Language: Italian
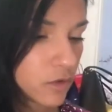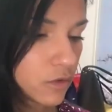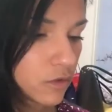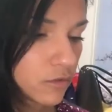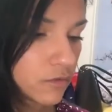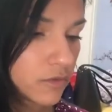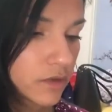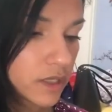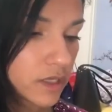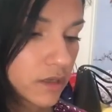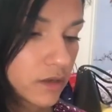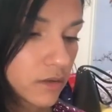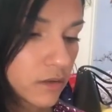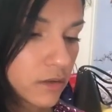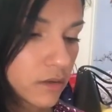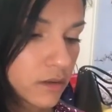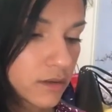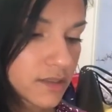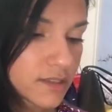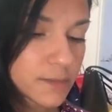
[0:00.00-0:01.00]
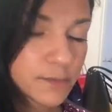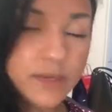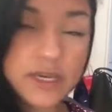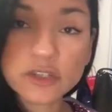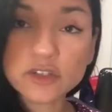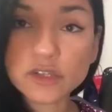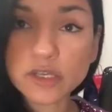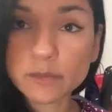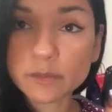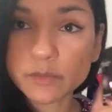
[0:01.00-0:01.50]
ovvero
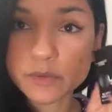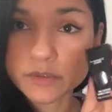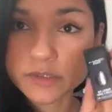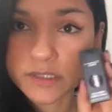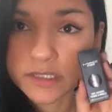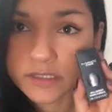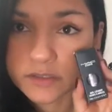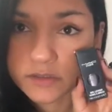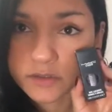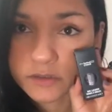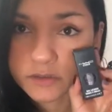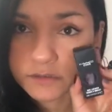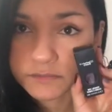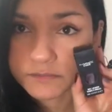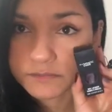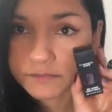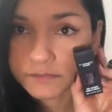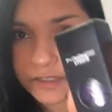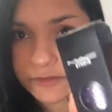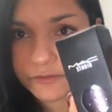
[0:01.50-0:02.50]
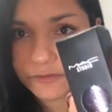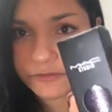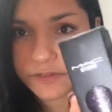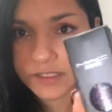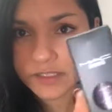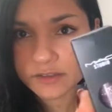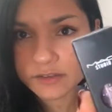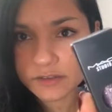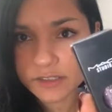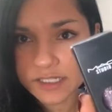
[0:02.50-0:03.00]
Special Position, un
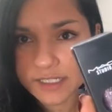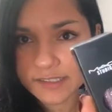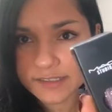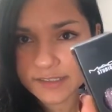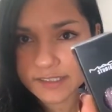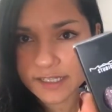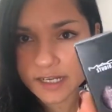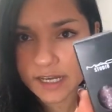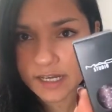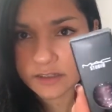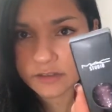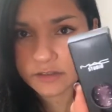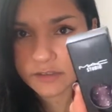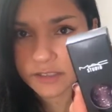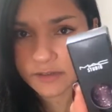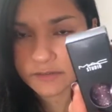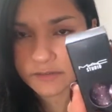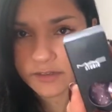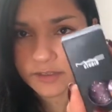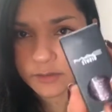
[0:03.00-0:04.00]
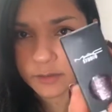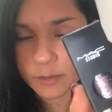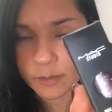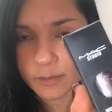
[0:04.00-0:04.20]
effetto glitterato davvero